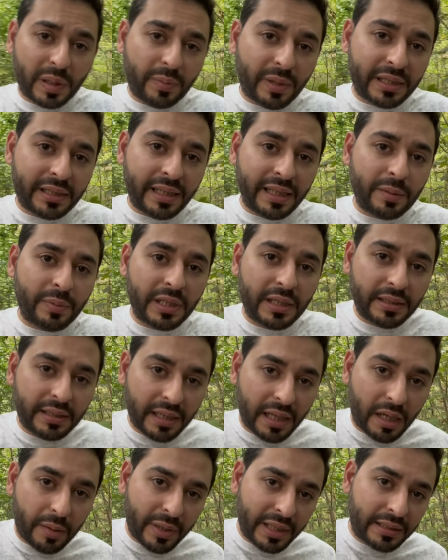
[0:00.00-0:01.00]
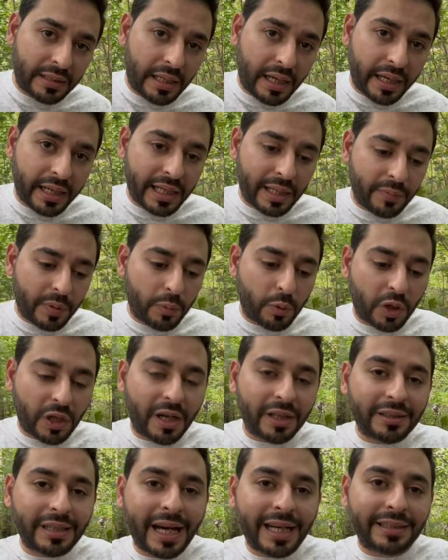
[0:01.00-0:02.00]
البديل بالانتخابات الأخيرة
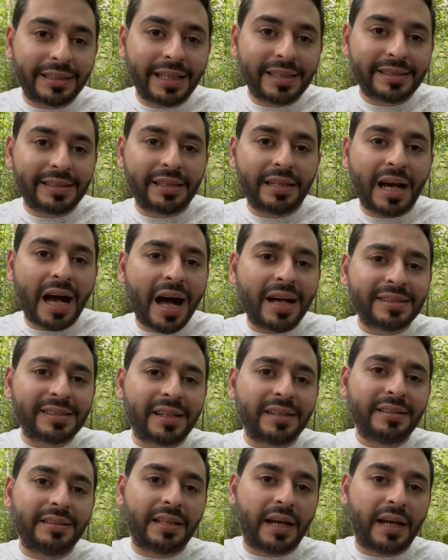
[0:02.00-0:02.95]
بمقاطعة هيسن حصد